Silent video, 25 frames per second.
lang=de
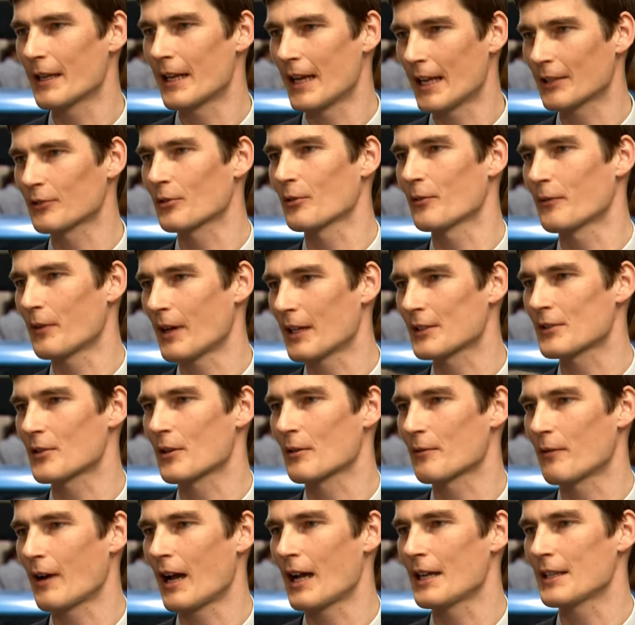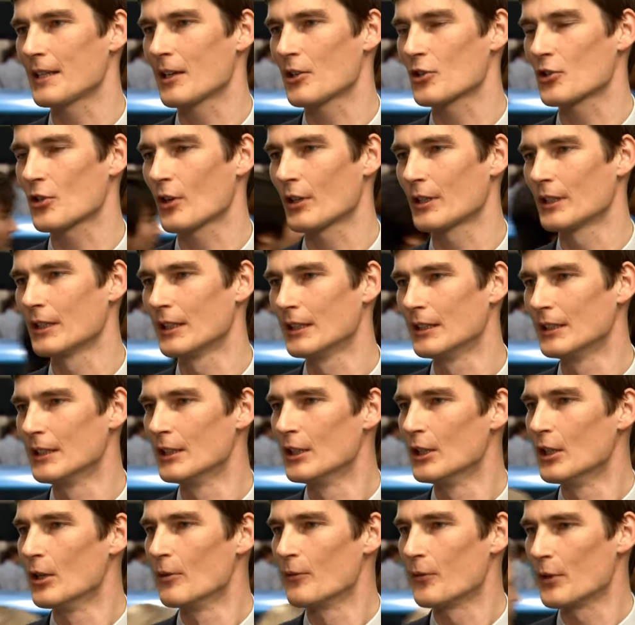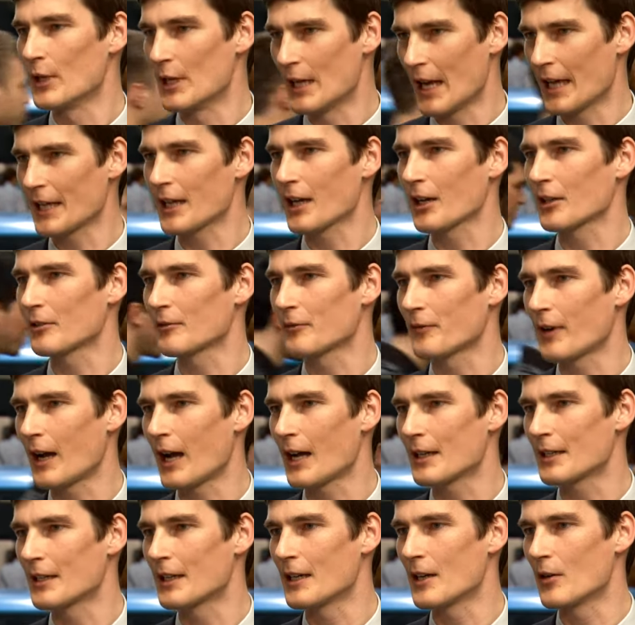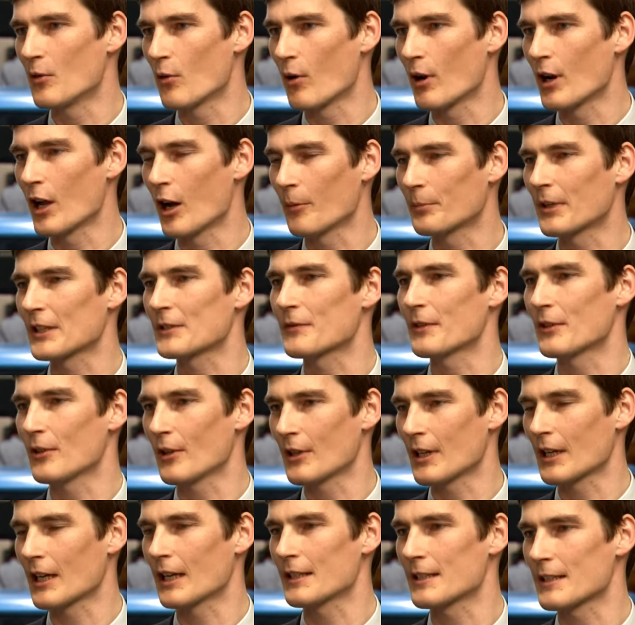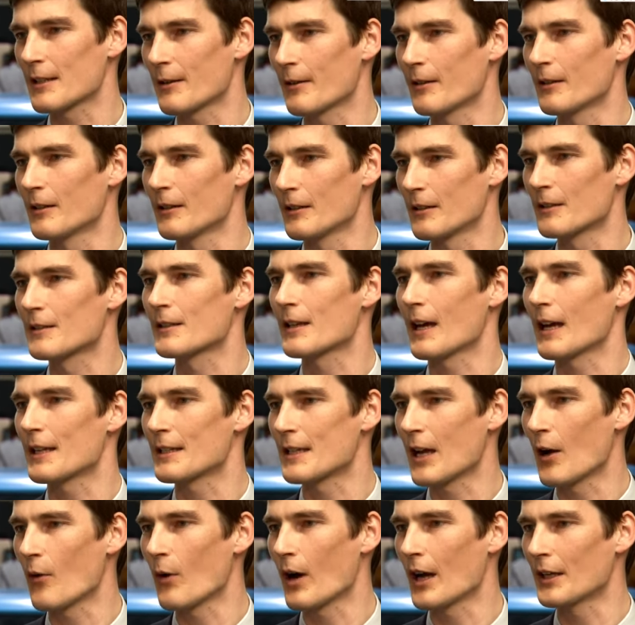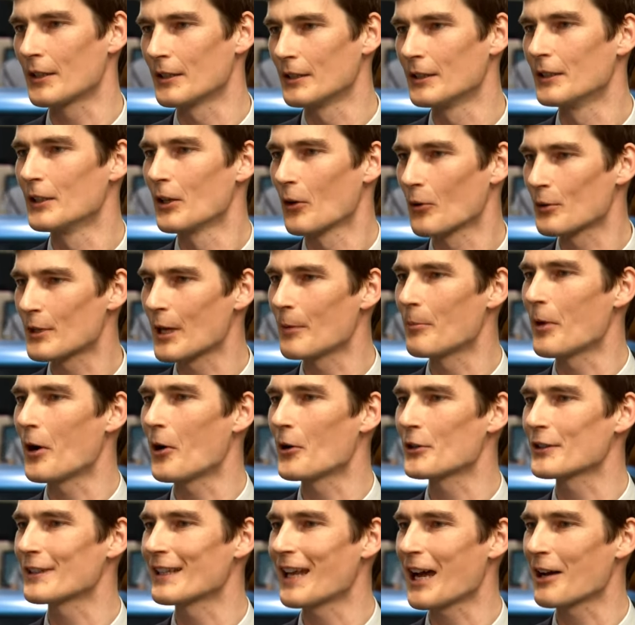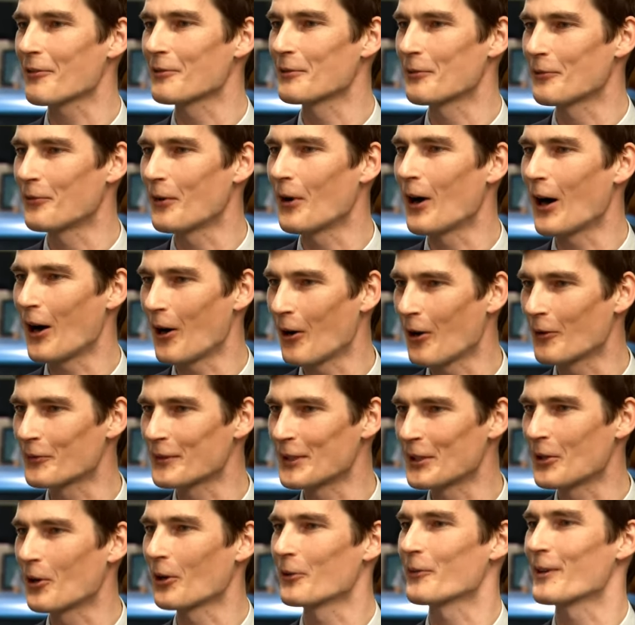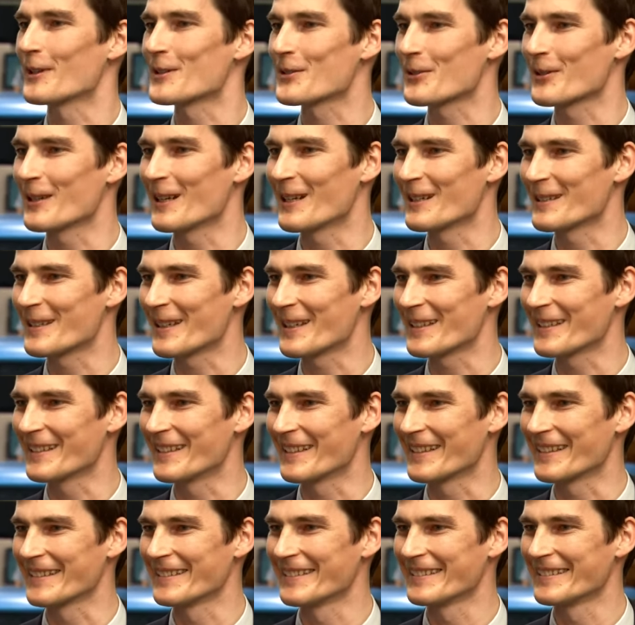Elektrofahrzeug fahre ich ja schon. Für die längeren Fahrten in den Urlaub, das wird noch eine ganze Zeit dauern. Und da baue ich nach wie vor auch auf die konventionelle Technik.